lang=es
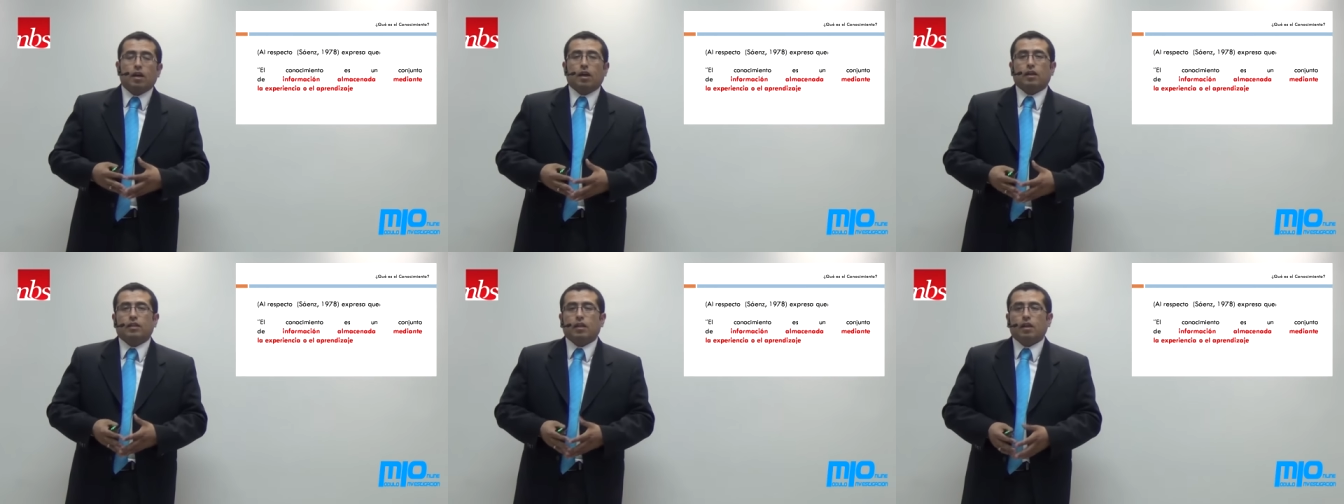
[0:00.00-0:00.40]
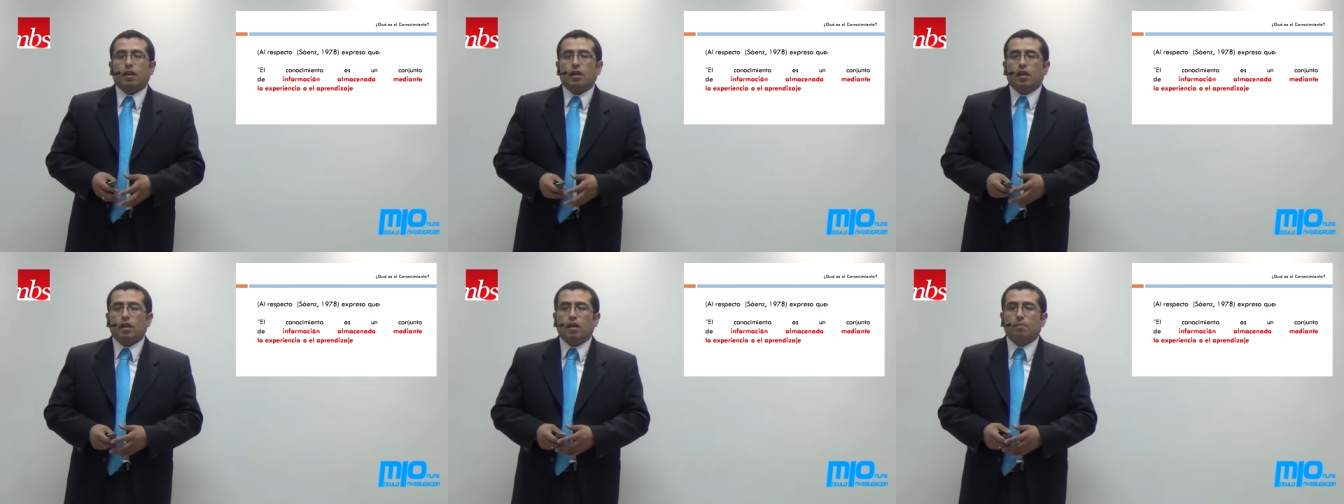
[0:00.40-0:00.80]
a
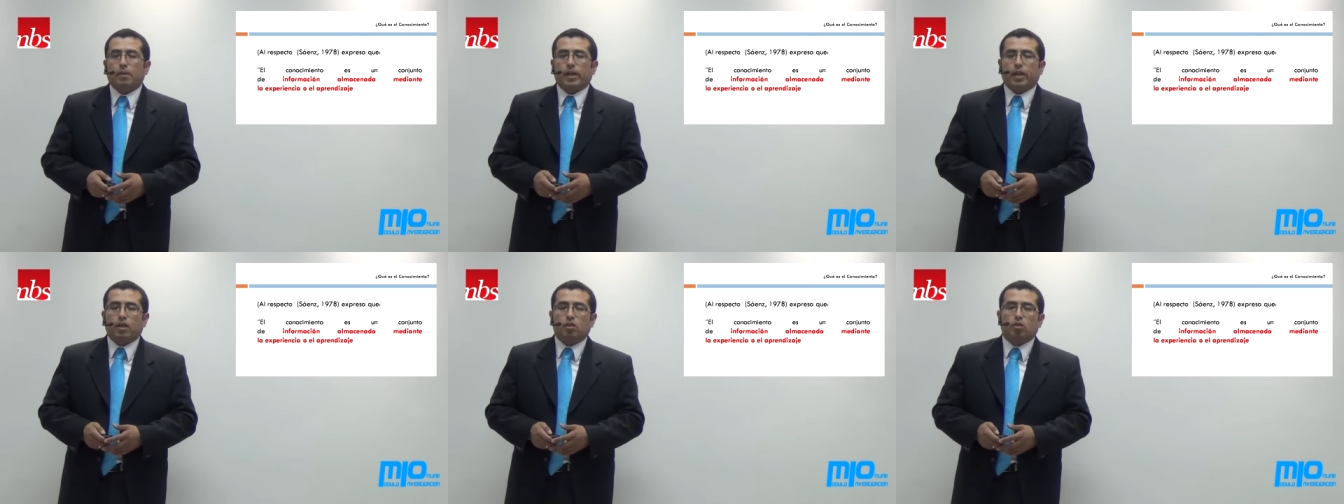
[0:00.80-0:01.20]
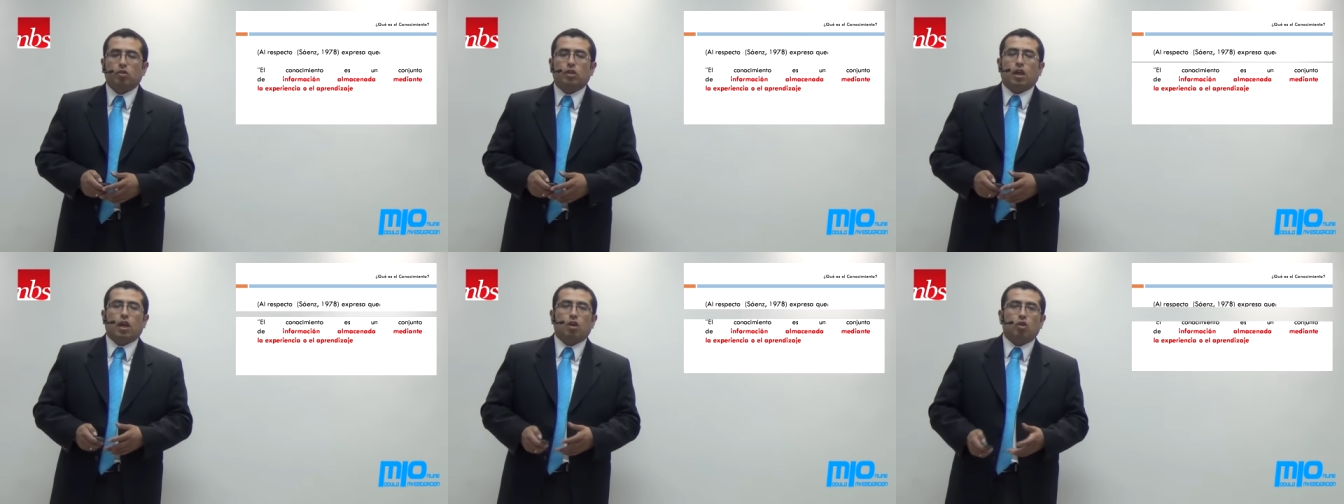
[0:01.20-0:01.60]
través de la
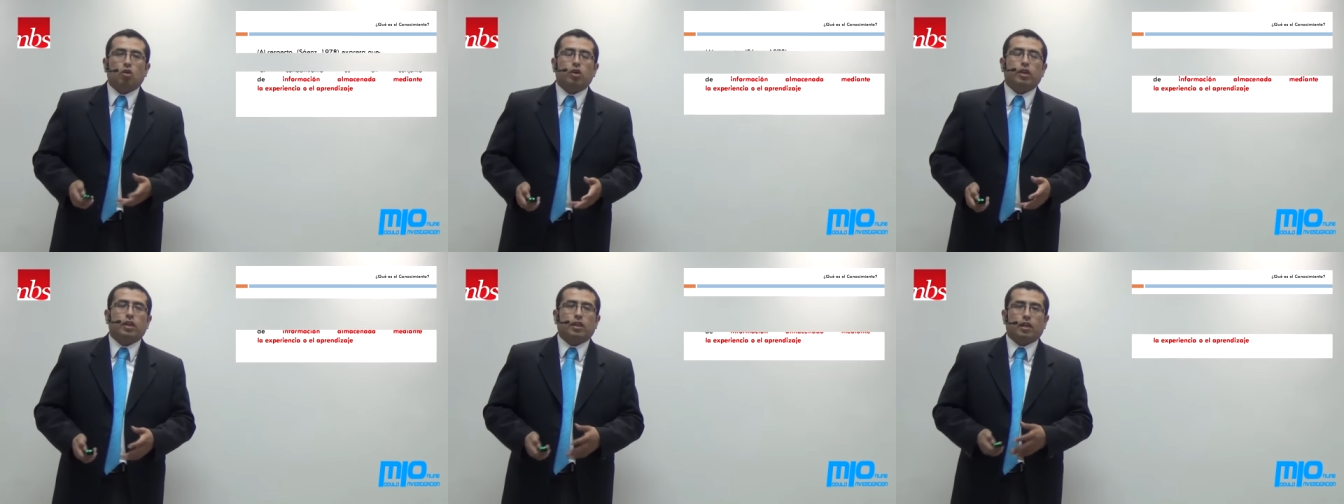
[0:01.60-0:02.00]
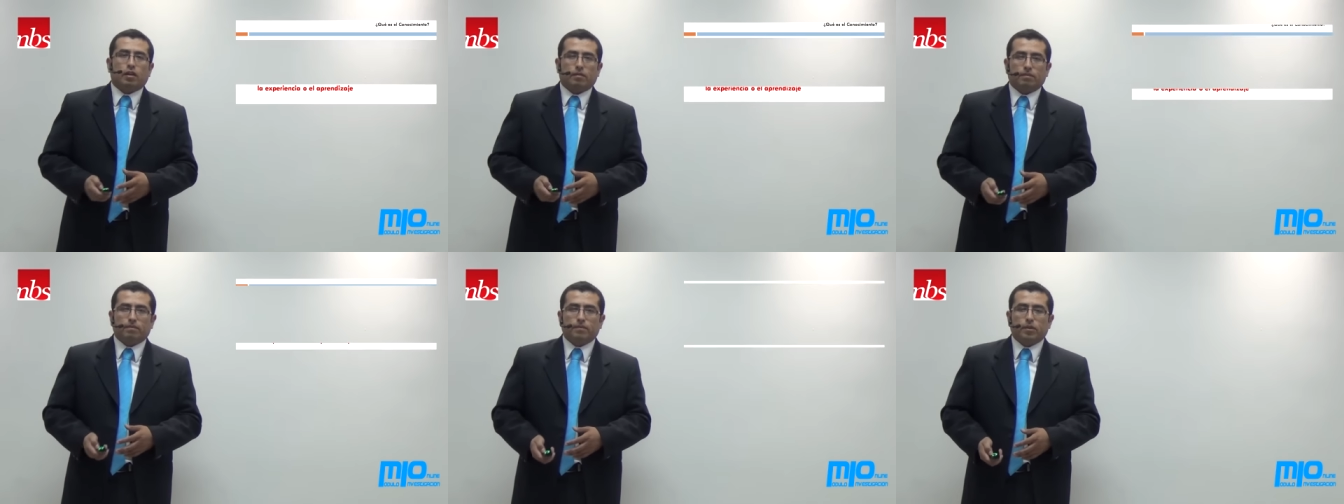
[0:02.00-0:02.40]
aplicación de la lógica.
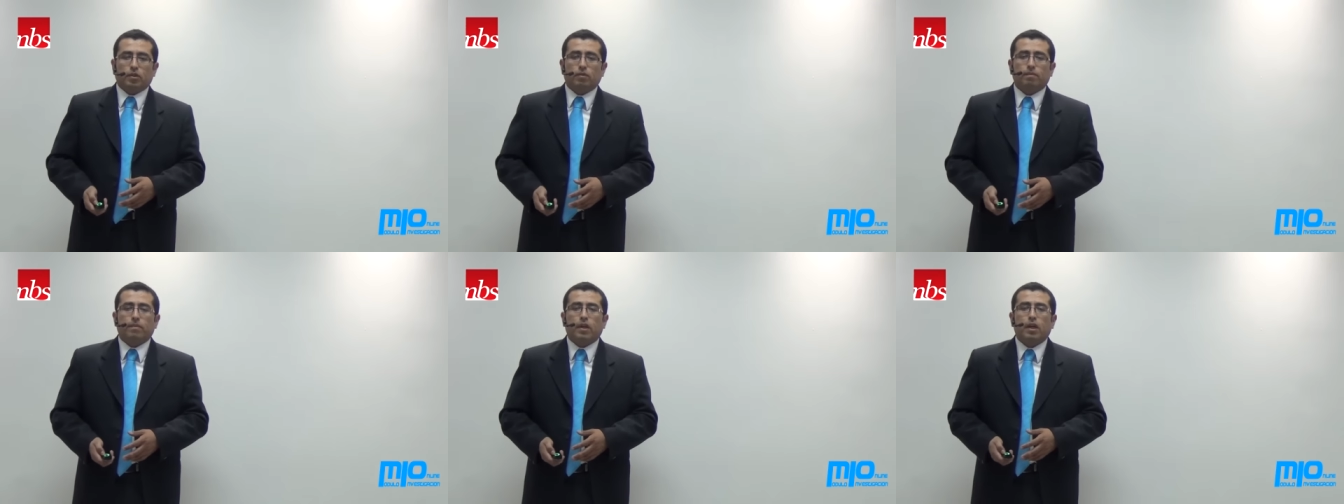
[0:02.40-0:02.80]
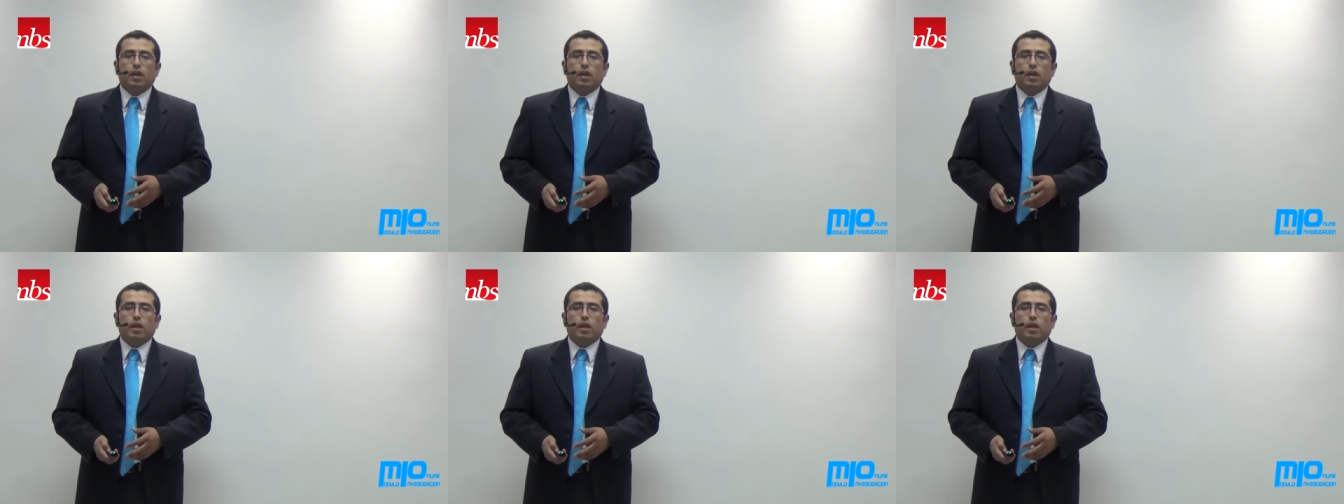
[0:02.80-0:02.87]
¿no?